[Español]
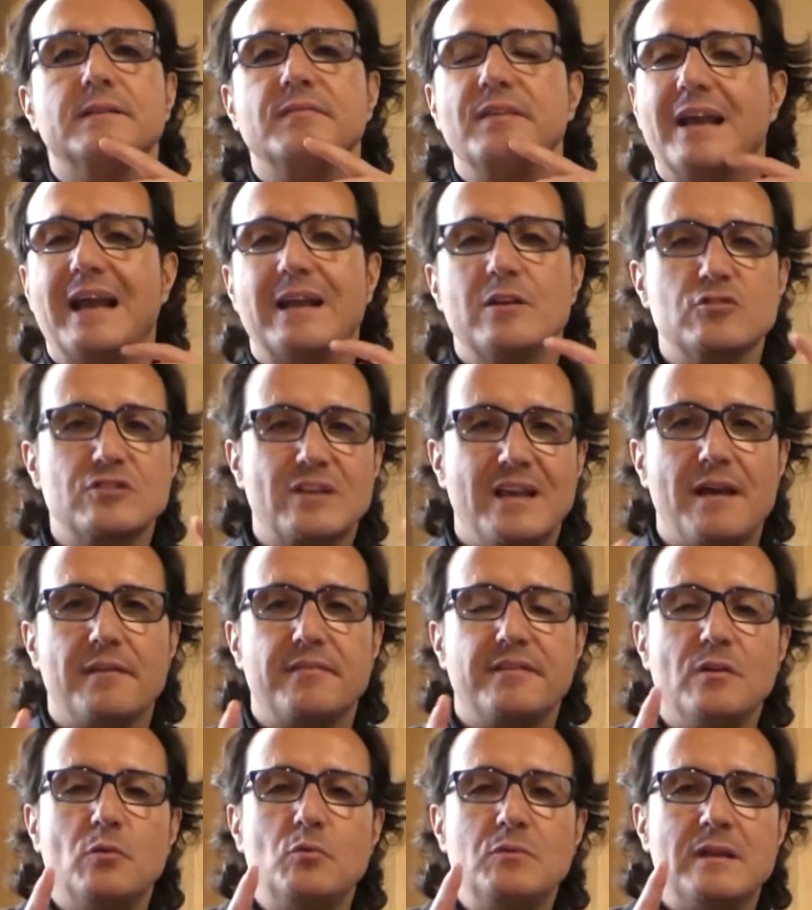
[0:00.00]
Fijaros que
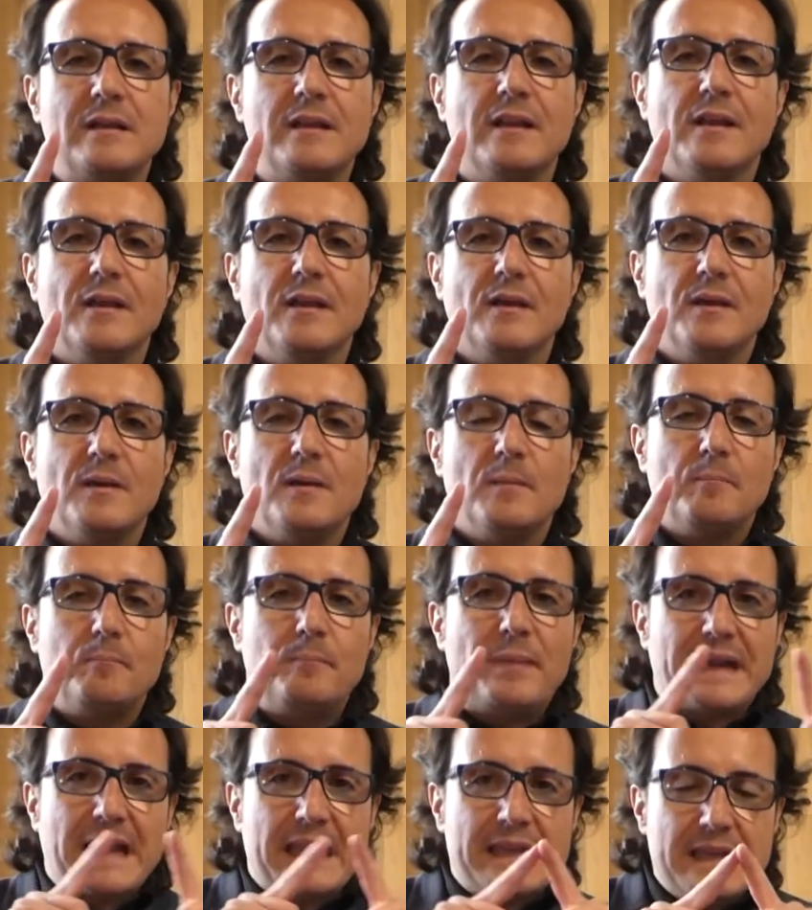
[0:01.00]
hace un
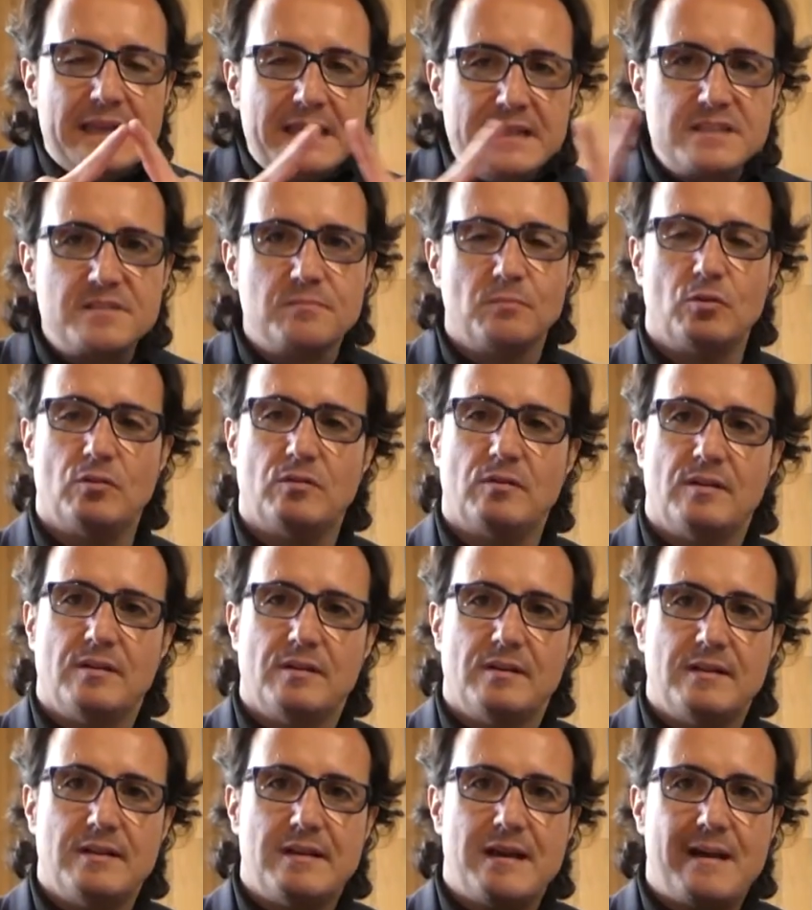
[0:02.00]
paralelismo,
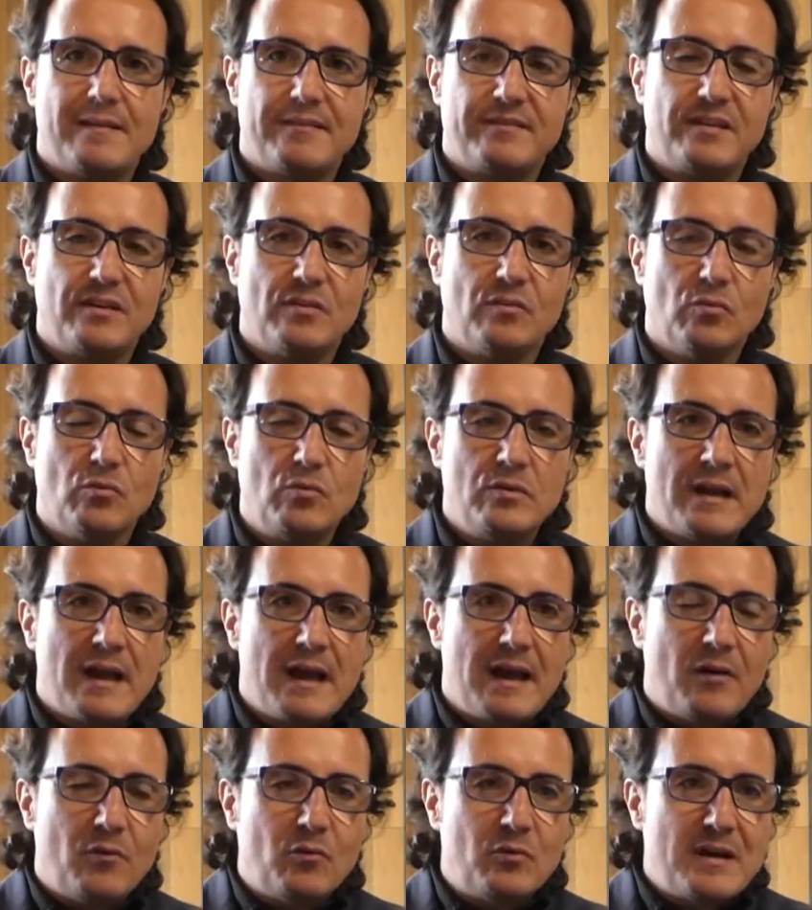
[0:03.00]
hace
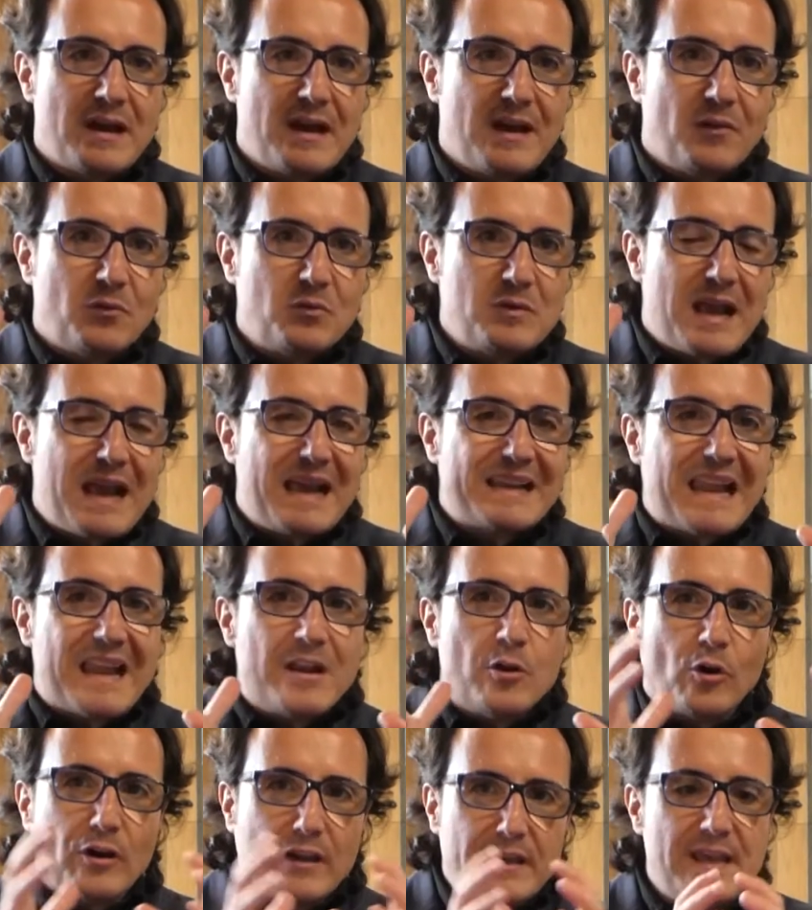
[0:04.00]
una, una
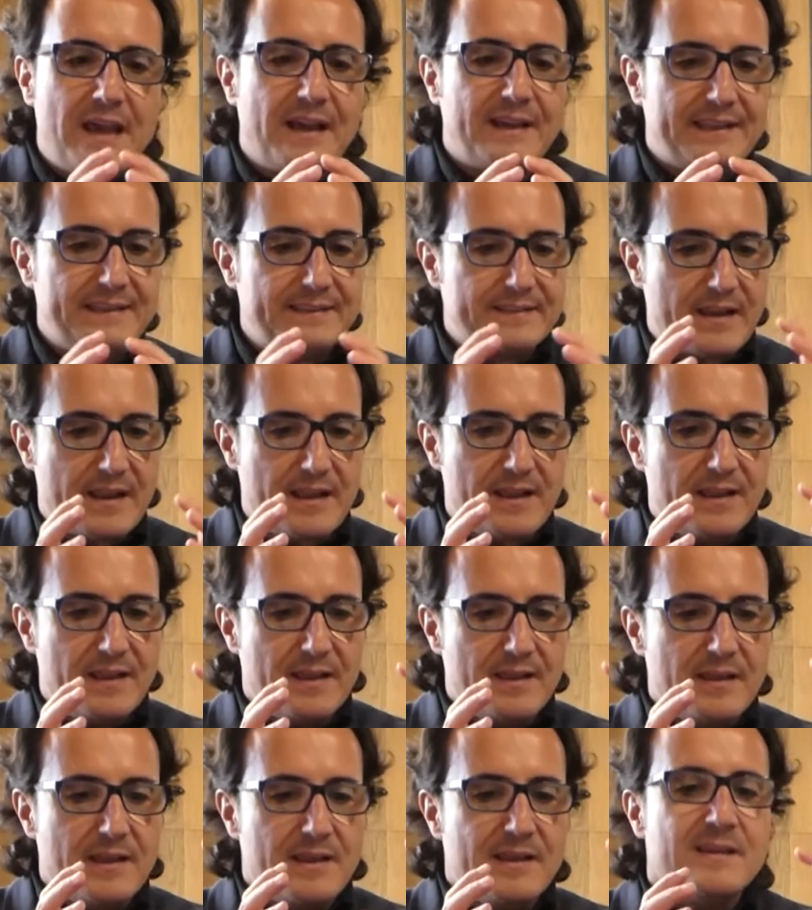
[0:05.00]
analogía
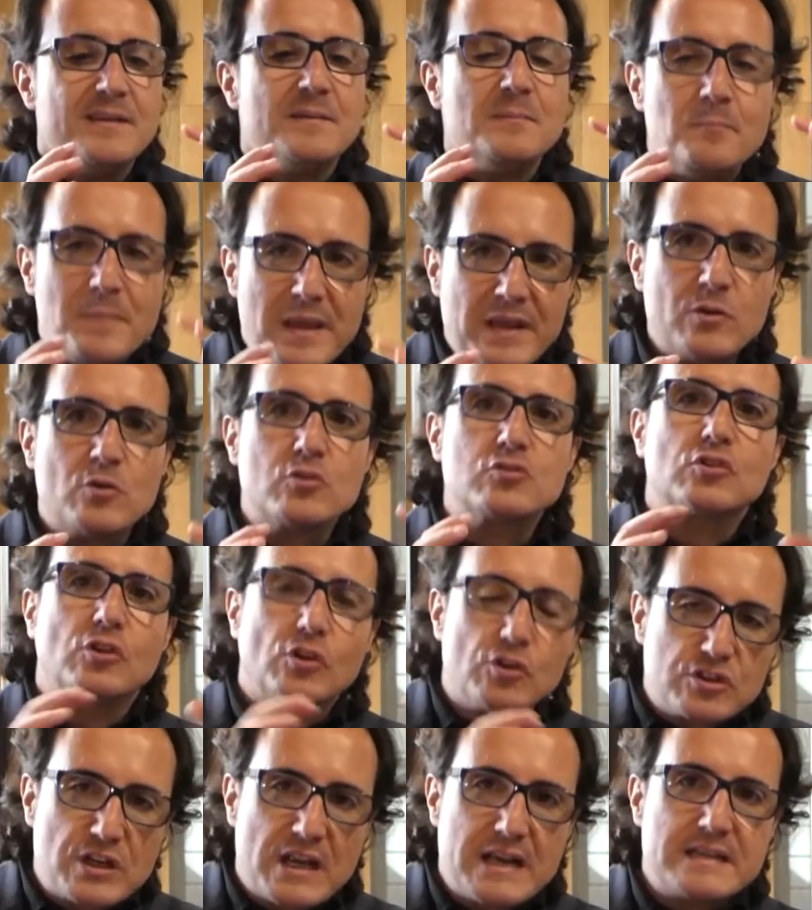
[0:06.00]
entre menos
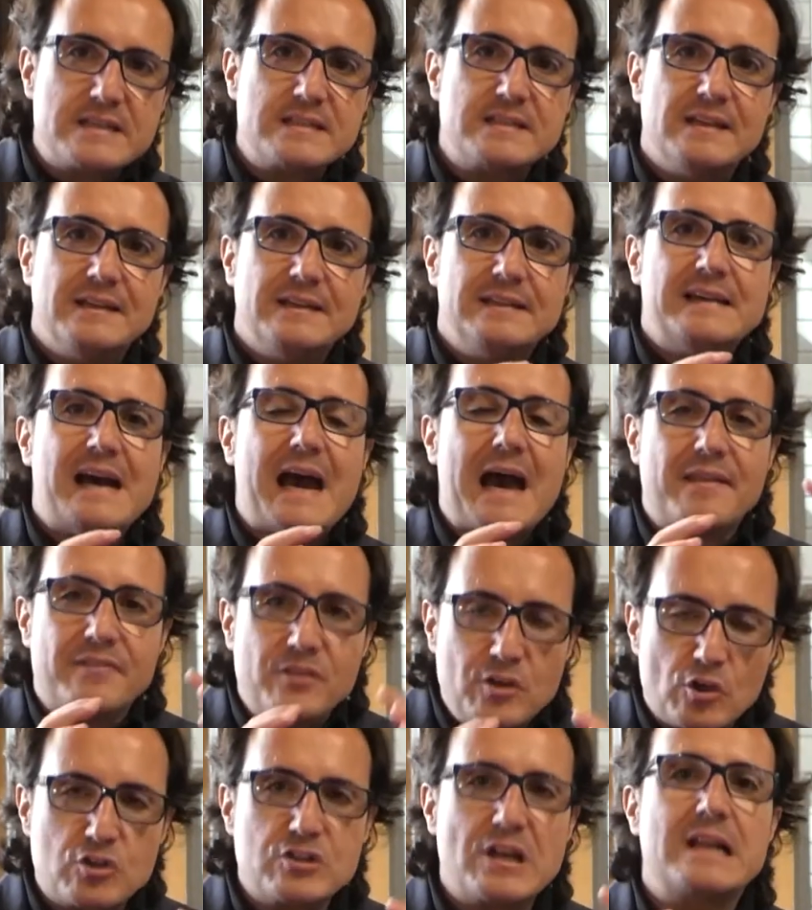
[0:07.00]
cosas
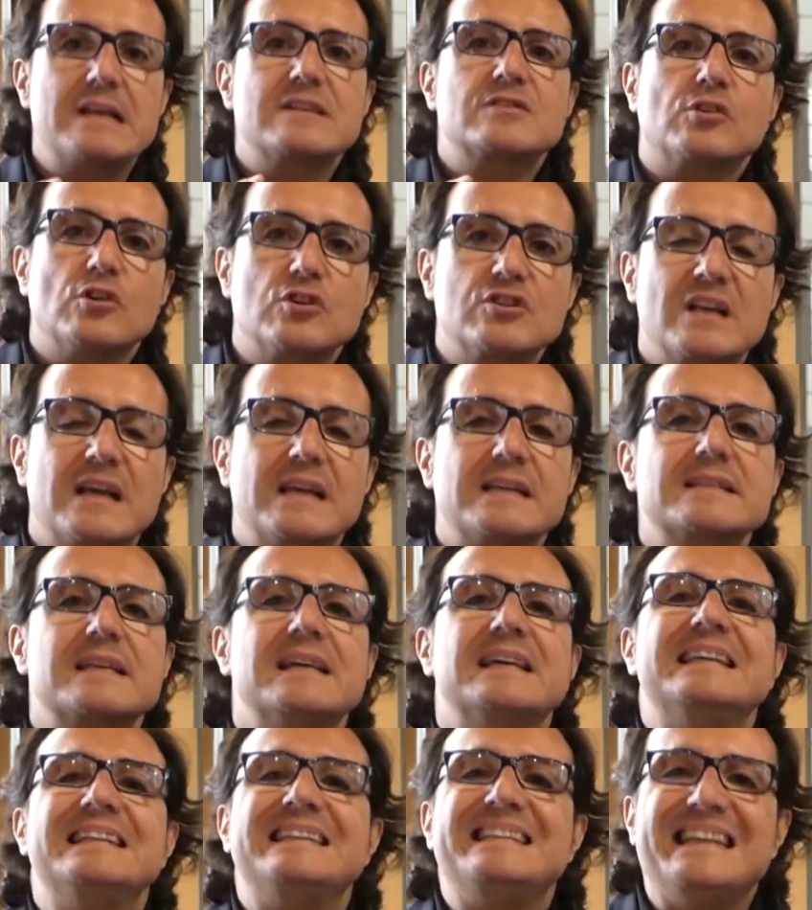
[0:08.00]
adiós a las cosas,
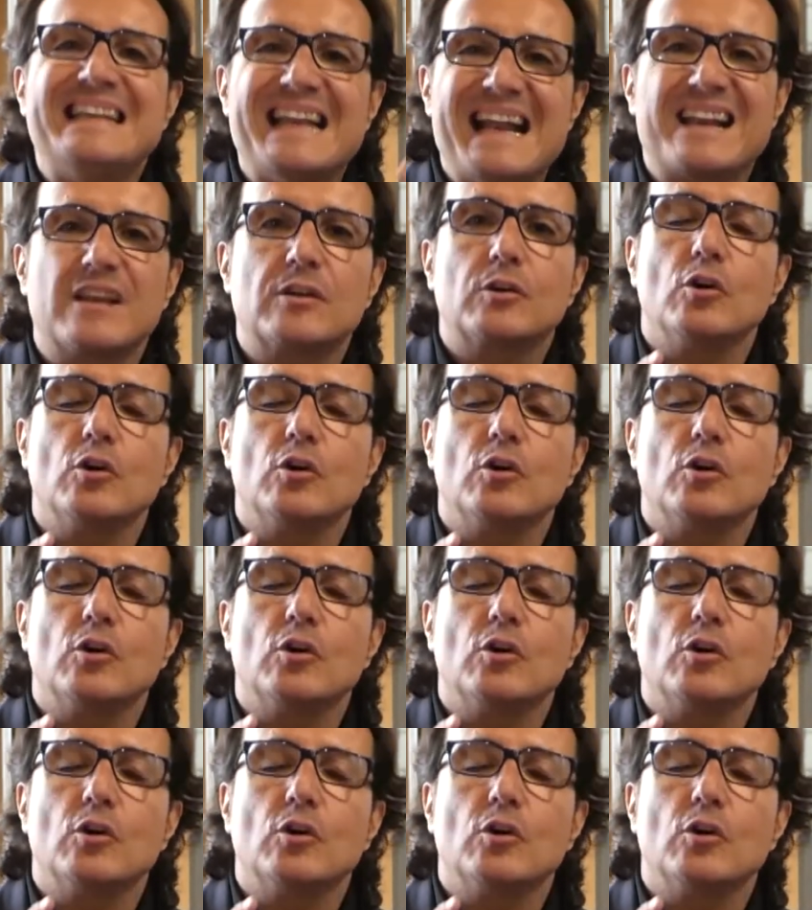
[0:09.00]
tirar